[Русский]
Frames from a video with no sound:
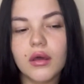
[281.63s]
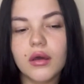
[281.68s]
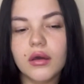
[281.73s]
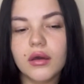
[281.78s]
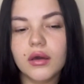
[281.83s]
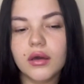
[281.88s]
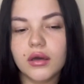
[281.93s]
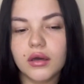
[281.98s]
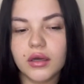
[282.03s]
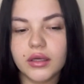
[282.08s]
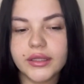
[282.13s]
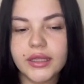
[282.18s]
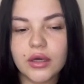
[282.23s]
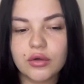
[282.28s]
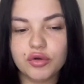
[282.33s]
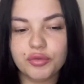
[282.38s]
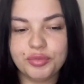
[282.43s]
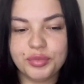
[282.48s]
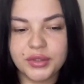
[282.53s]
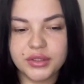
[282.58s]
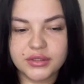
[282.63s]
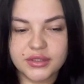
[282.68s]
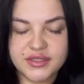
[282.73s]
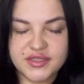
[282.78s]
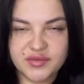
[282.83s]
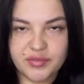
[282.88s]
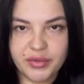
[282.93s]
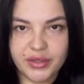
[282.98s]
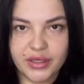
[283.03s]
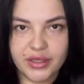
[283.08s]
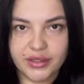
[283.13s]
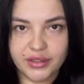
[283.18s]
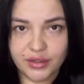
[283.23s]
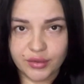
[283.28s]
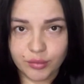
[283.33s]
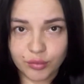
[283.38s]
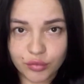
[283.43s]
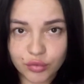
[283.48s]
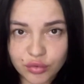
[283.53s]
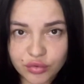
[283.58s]
А, я купила себе
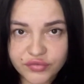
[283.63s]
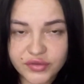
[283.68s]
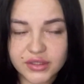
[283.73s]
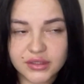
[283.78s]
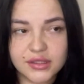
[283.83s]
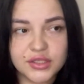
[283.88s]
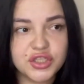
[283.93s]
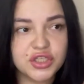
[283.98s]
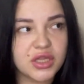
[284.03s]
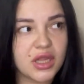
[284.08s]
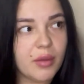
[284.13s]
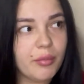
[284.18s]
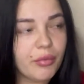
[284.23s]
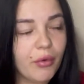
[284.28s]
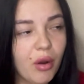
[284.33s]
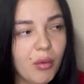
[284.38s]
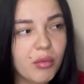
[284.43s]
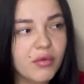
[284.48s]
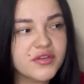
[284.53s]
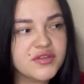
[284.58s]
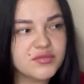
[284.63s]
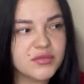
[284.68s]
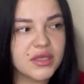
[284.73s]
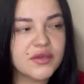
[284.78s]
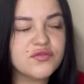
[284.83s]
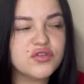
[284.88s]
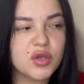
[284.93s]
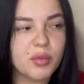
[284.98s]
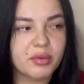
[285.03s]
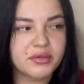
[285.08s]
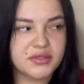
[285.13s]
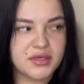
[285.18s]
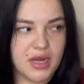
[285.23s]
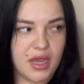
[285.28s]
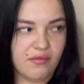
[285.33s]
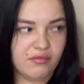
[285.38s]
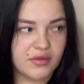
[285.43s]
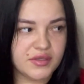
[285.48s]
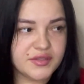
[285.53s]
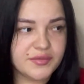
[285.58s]
ремувер, начала пробовать, мне все
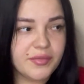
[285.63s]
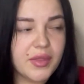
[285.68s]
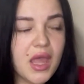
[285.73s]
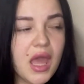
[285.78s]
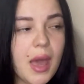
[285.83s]
понравилось.